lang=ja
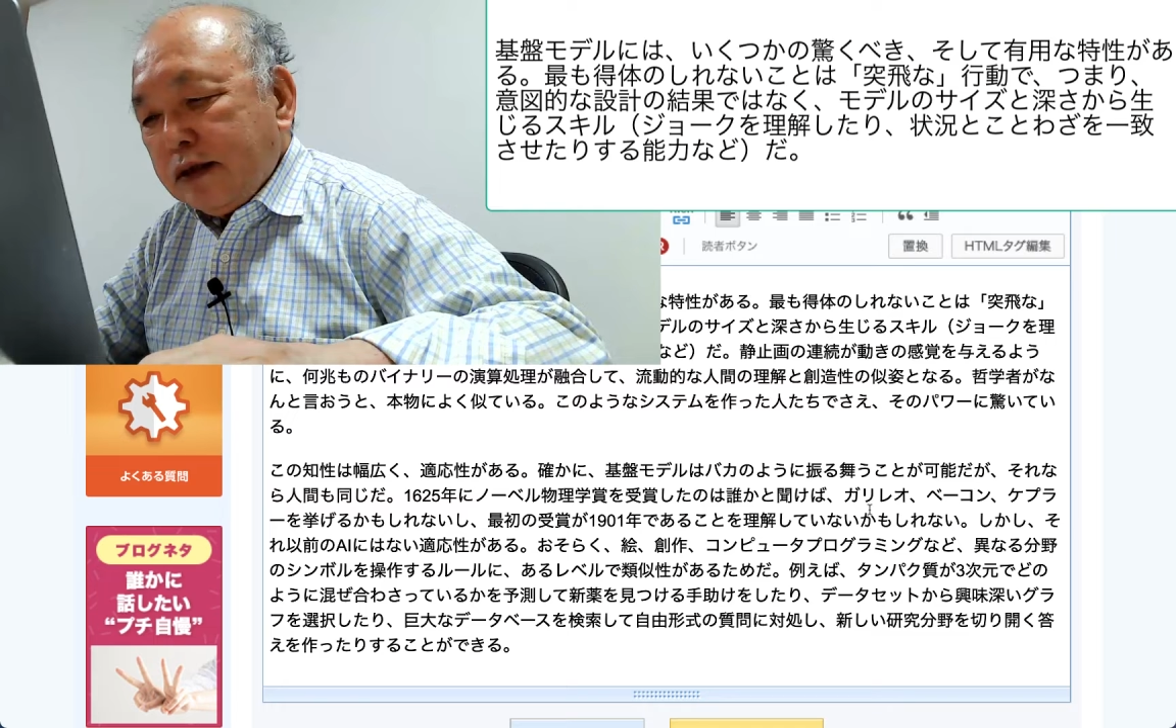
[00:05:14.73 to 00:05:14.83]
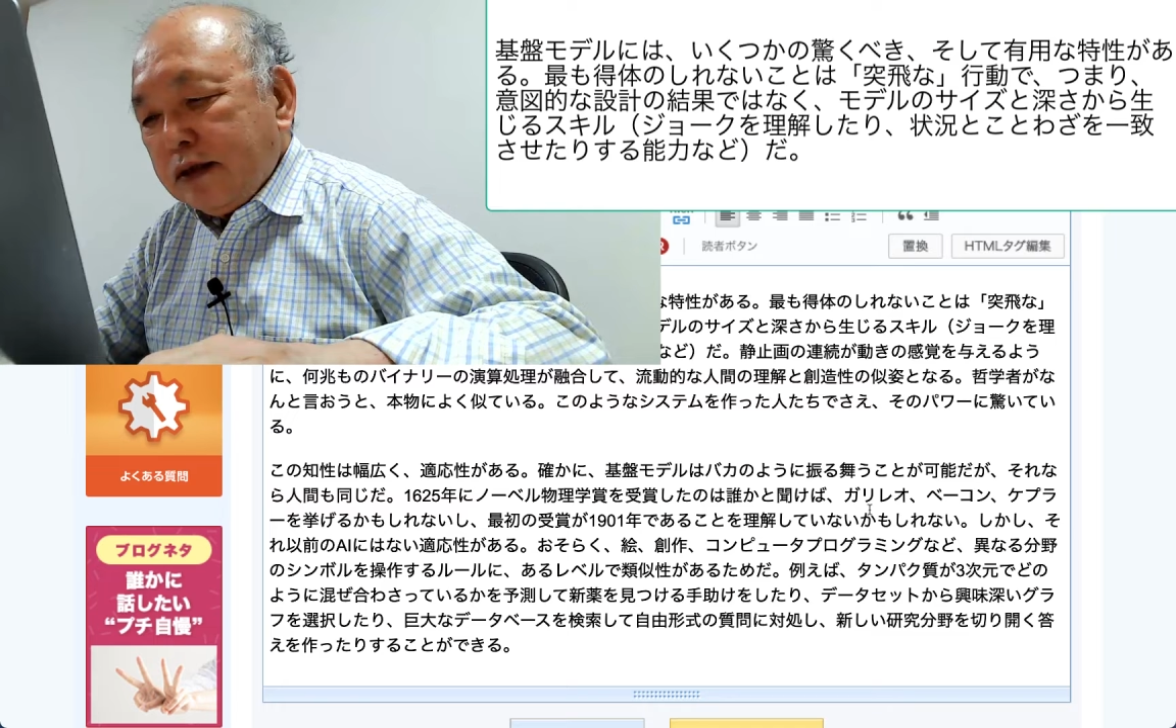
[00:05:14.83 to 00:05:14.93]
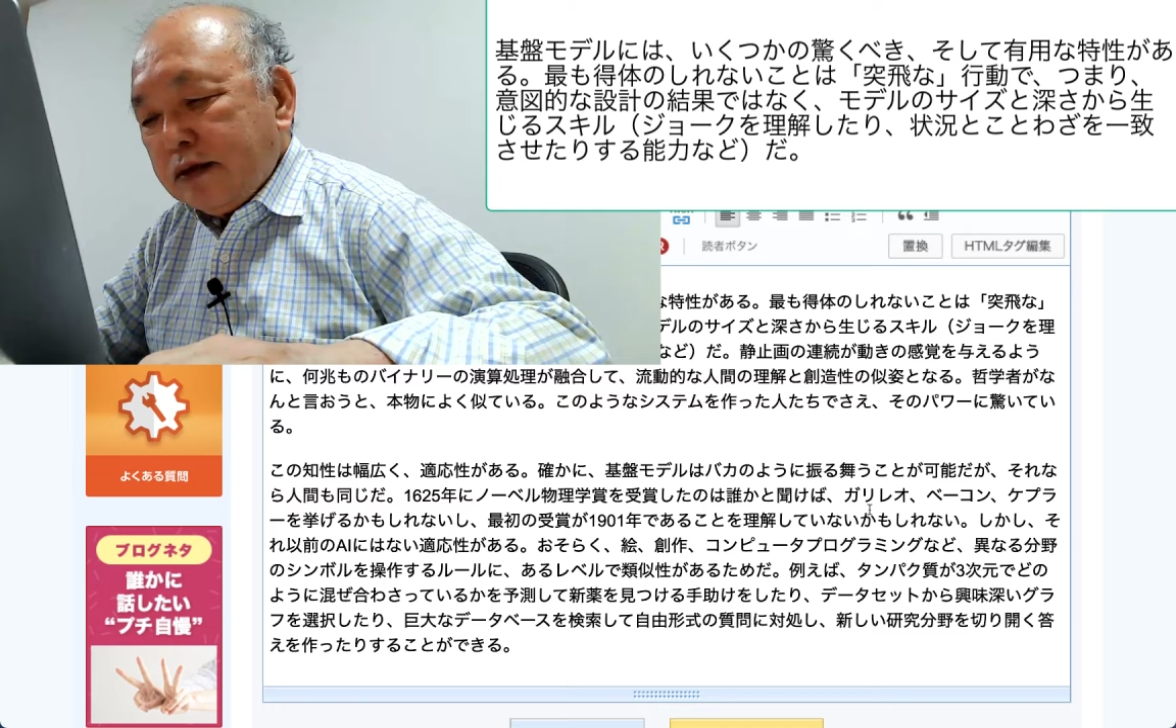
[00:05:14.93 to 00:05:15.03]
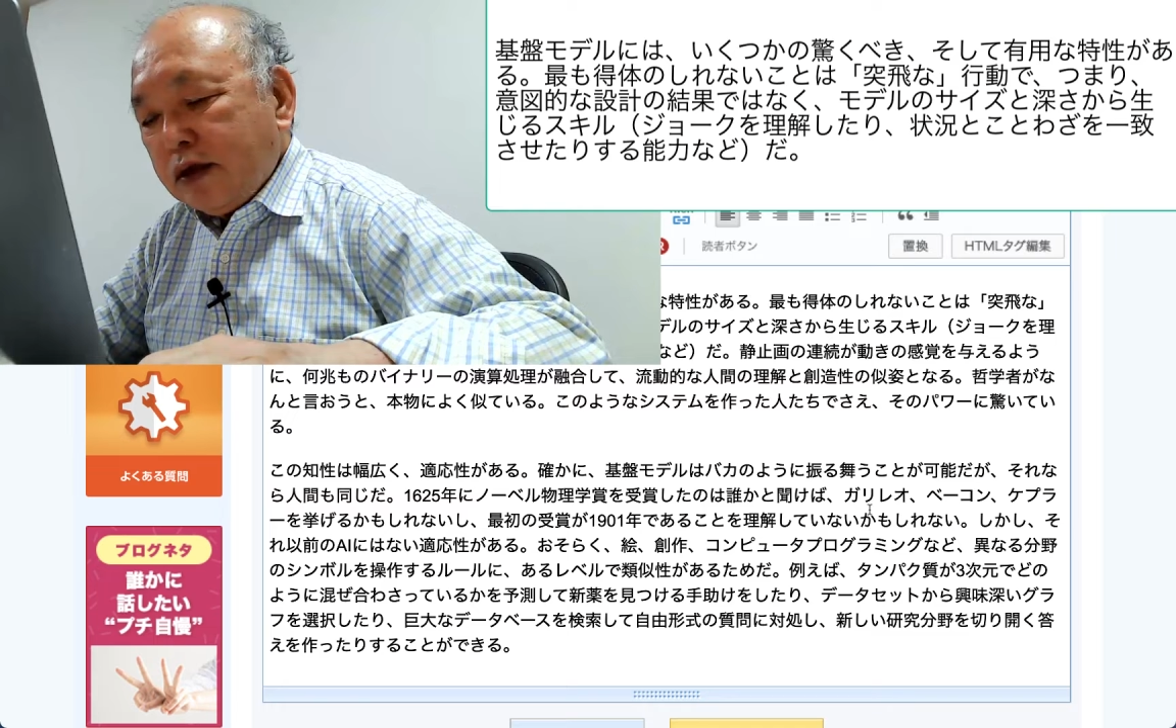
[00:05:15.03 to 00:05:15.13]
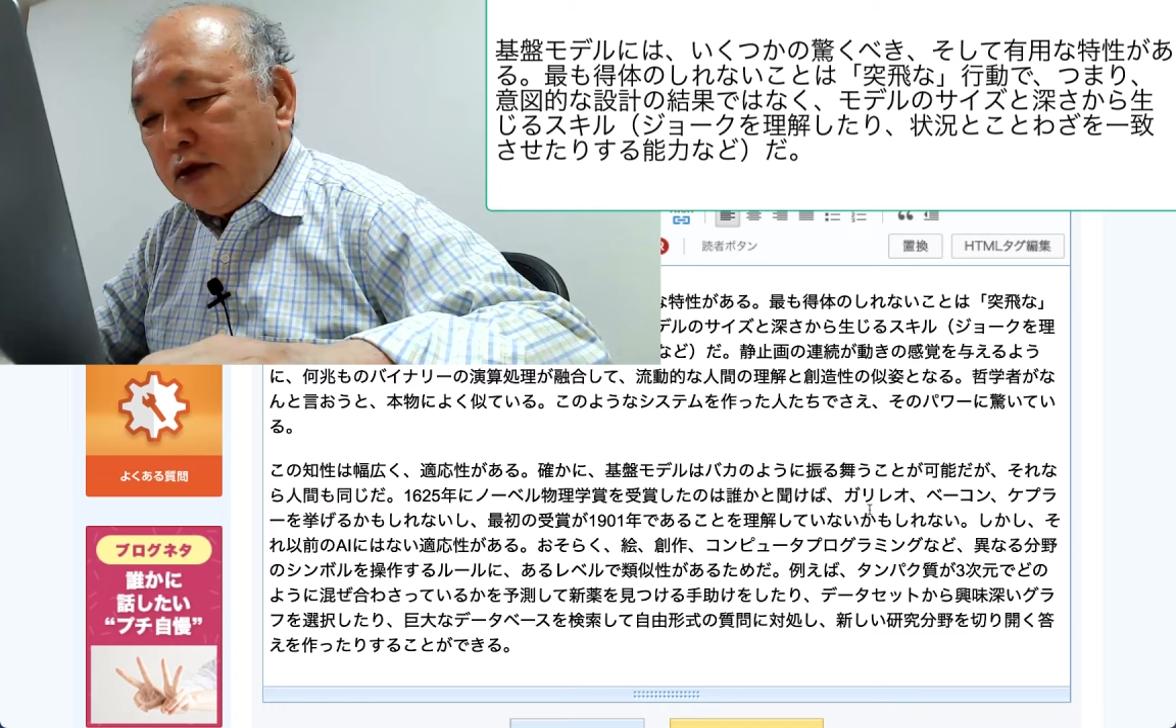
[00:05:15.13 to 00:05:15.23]

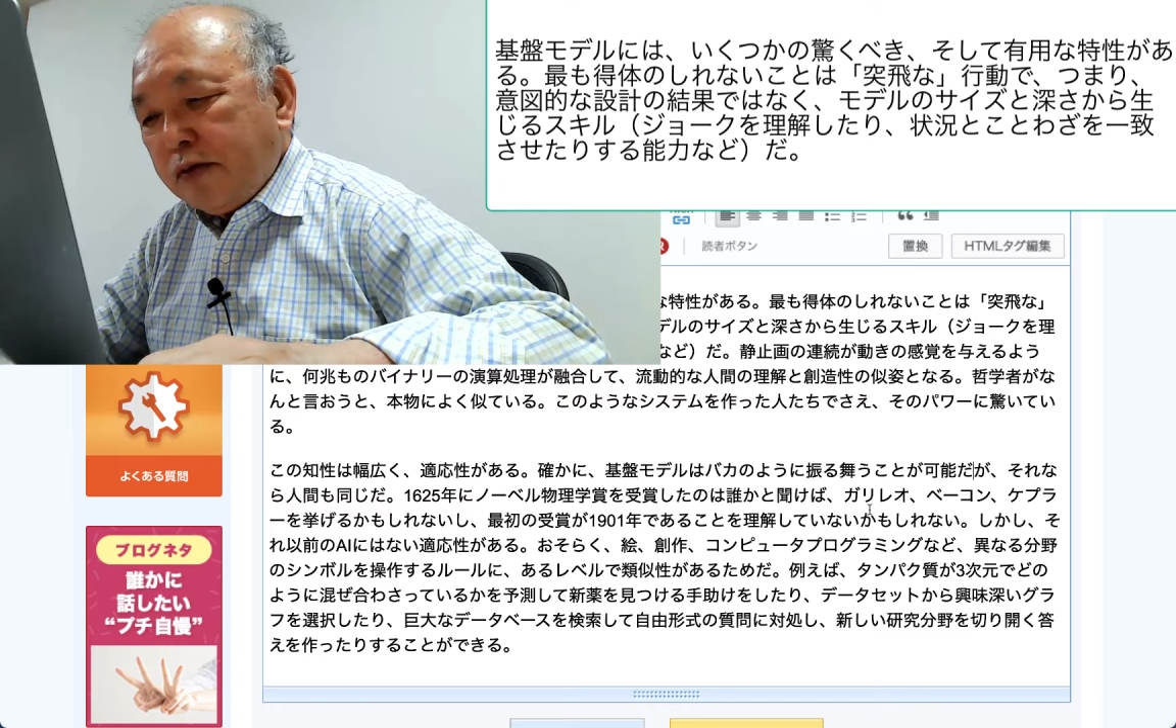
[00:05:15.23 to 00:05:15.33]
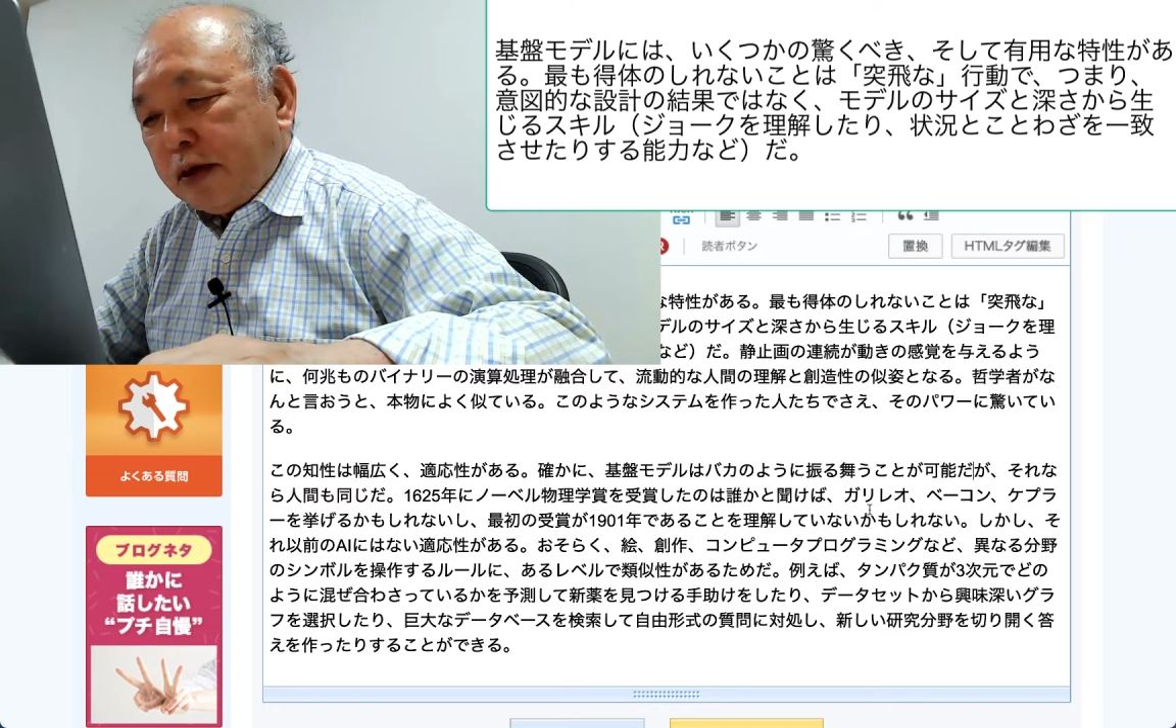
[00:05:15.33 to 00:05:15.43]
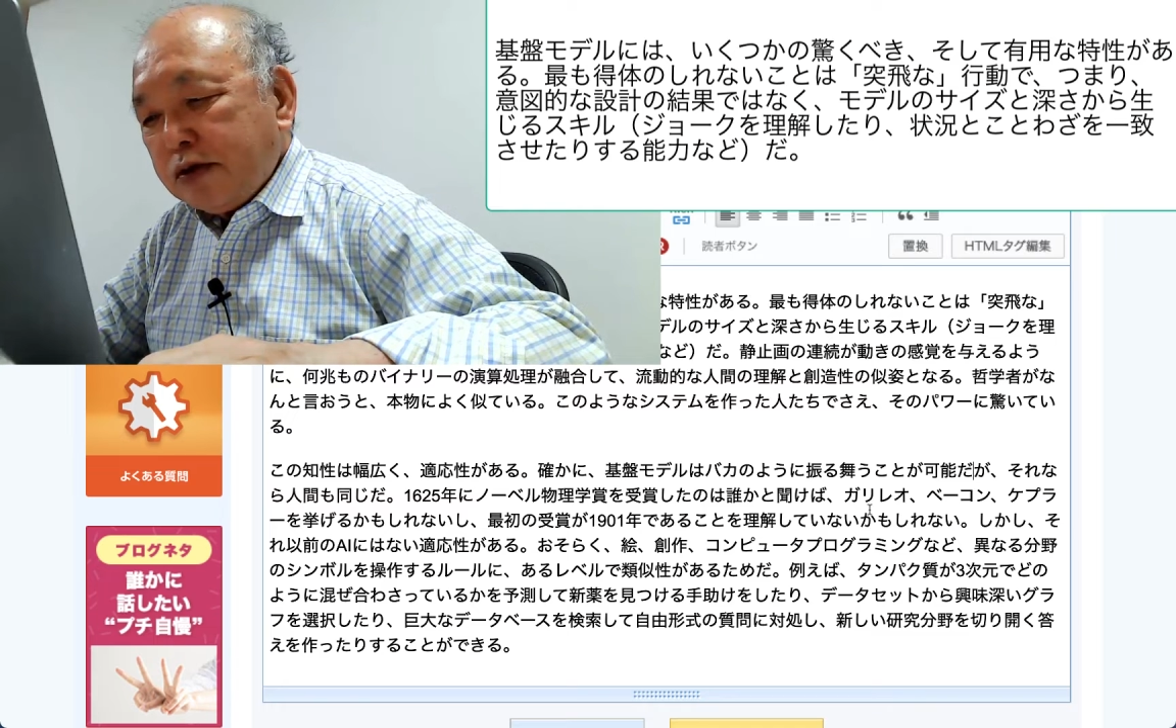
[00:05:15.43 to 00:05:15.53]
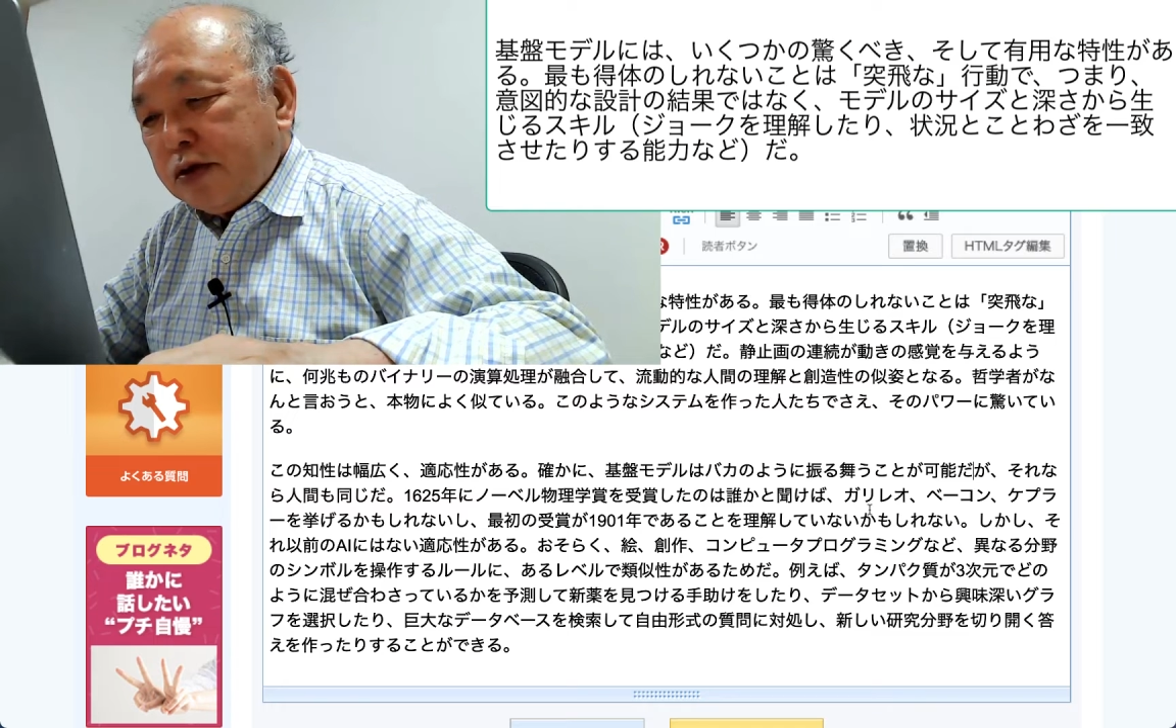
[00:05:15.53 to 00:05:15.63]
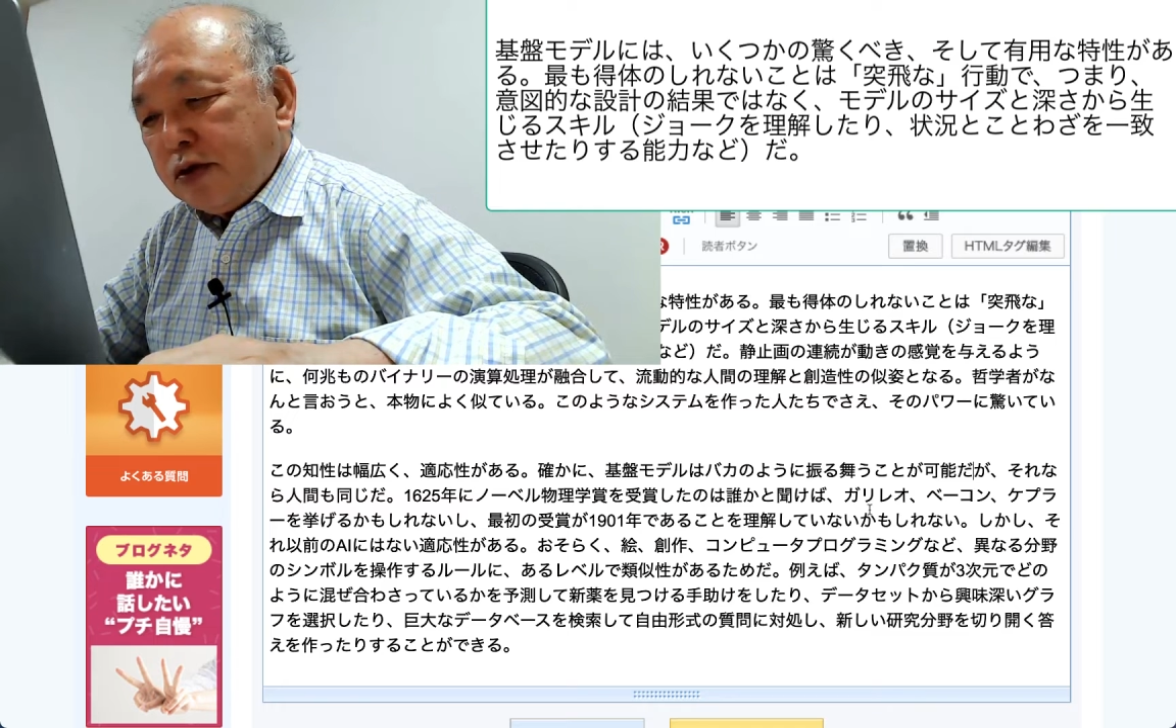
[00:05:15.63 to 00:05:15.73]

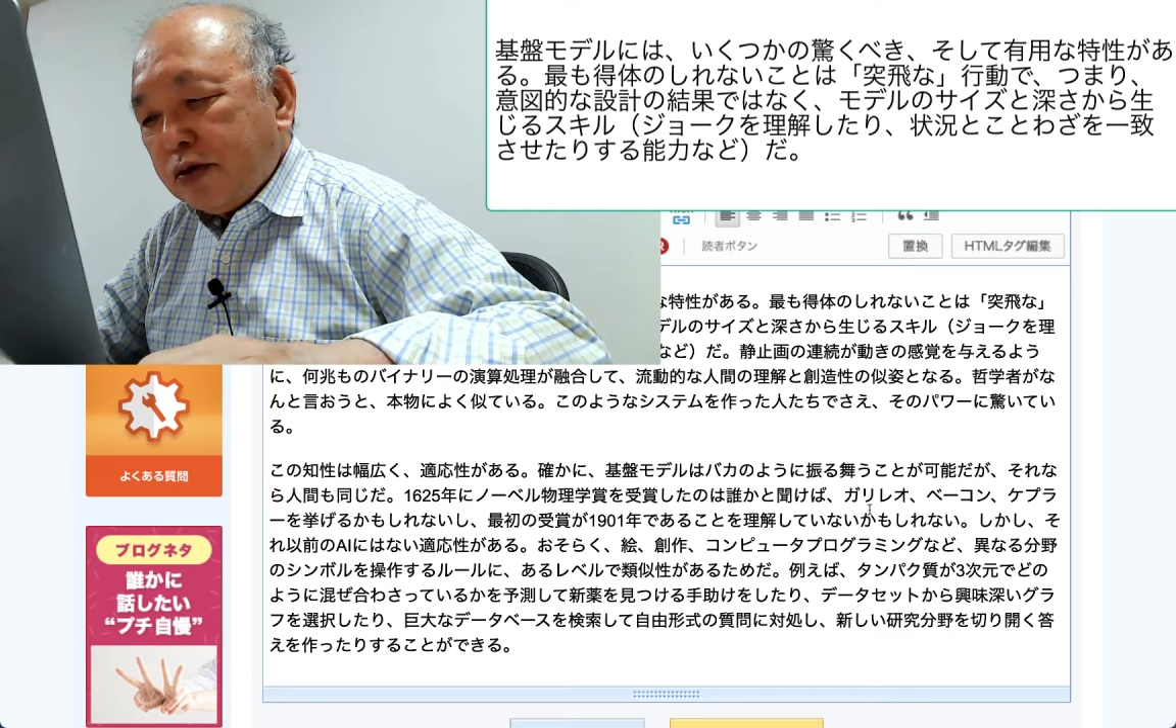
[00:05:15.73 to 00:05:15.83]
1625